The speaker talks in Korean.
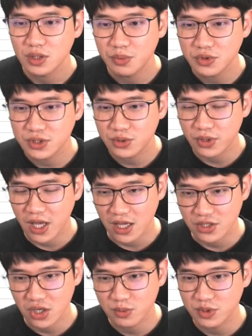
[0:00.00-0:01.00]
첫 번째로
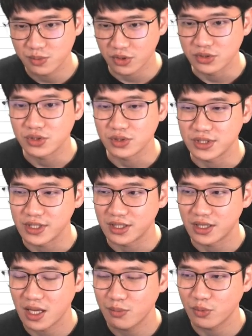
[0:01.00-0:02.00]
개념을 먼저
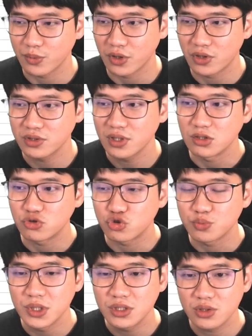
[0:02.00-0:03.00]
이해를 해보면 이
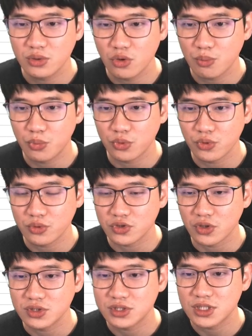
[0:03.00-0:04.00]
주민등록번호
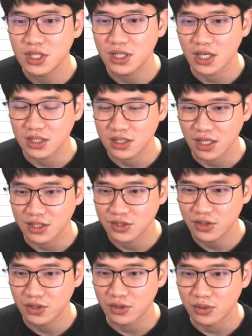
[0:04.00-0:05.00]
전체
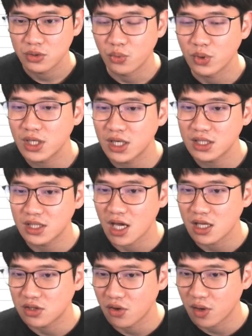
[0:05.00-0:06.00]
데이터에서 동일한
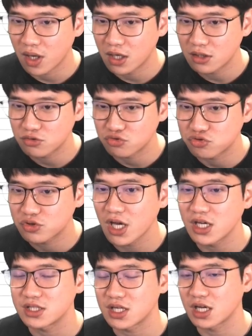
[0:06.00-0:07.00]
데이터가 두 개
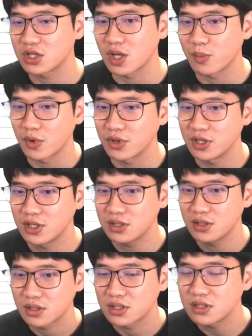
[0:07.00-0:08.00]
이상이
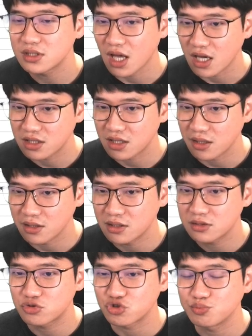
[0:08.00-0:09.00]
되면은 그
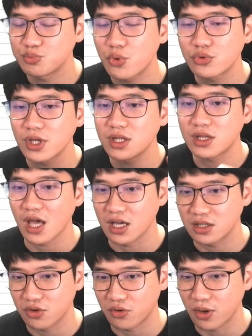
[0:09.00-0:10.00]
데이터는 중복된
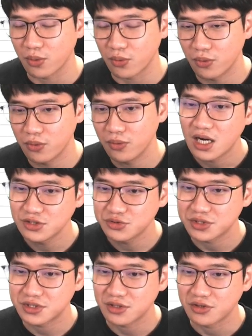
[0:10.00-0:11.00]
데이터라고 할 수
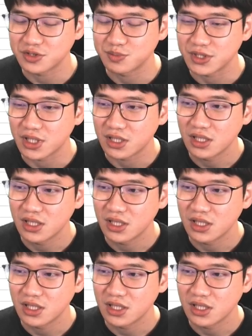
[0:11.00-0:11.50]
있을 것입니다.